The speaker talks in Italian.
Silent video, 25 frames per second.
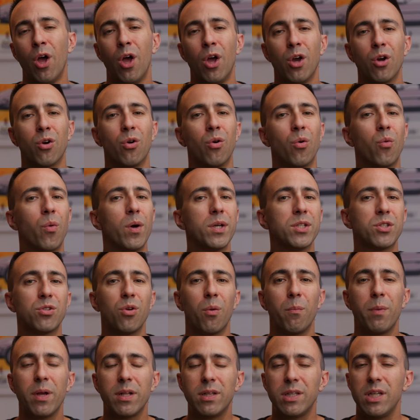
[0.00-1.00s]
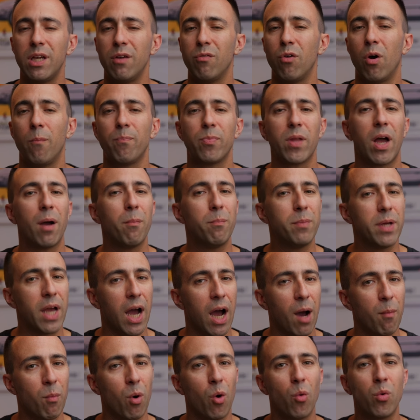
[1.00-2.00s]
con questo obiettivo
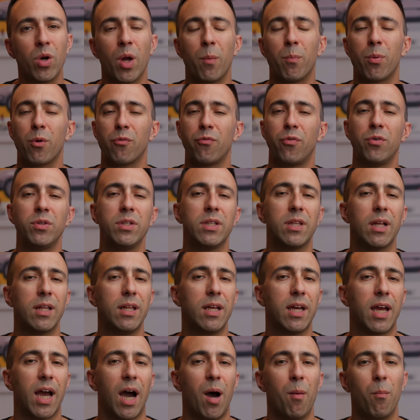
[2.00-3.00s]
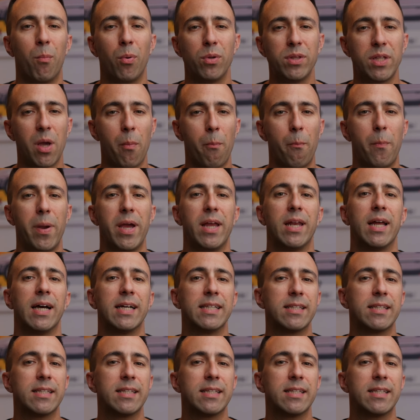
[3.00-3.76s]
abbiamo una profondità di campo di appena